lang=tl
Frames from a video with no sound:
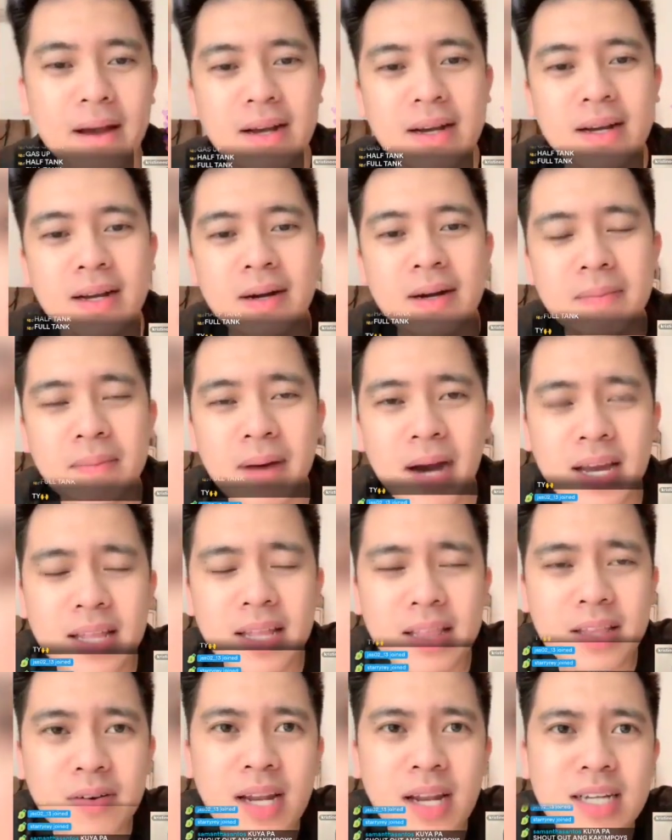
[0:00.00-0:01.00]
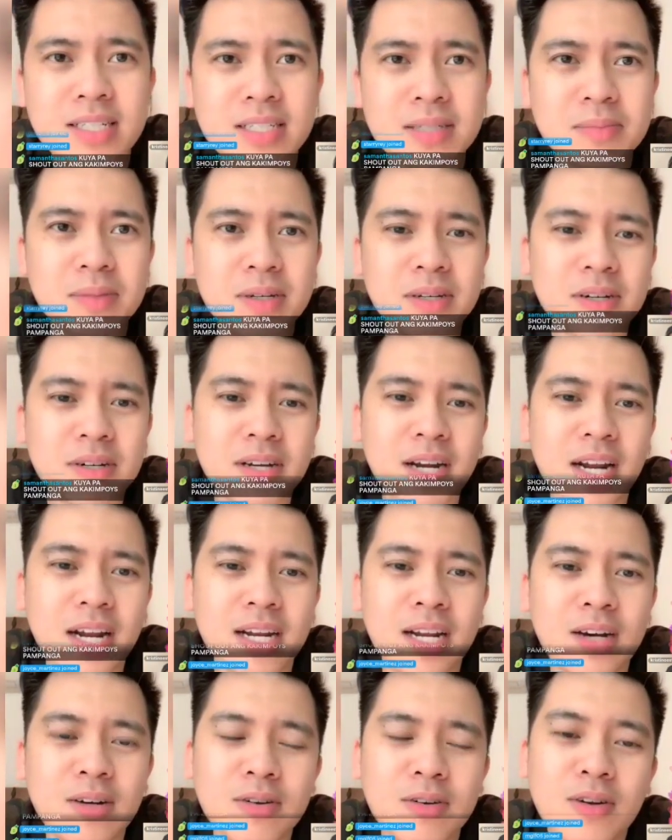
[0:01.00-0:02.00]
Bakit nawala si Mayora?
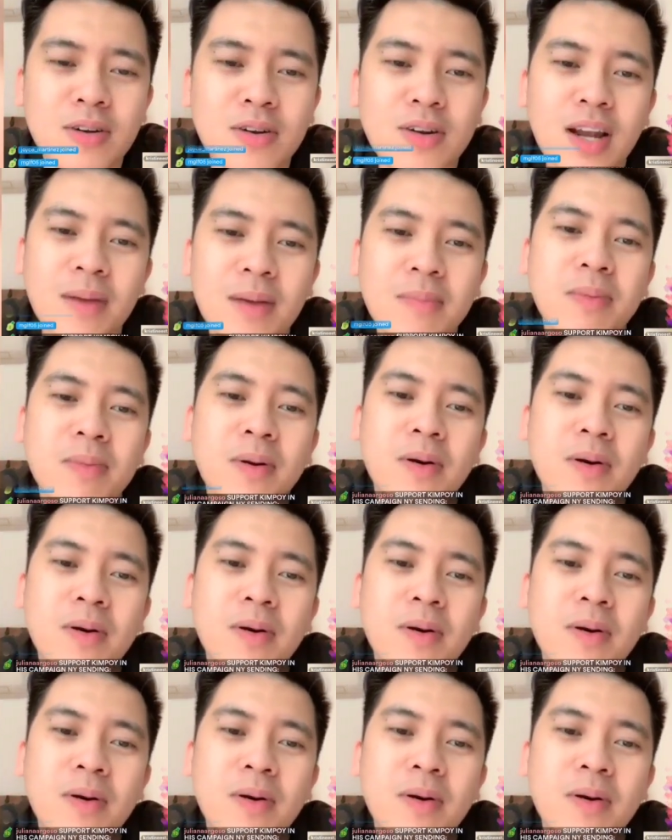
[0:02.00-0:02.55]
Nahulog lang po.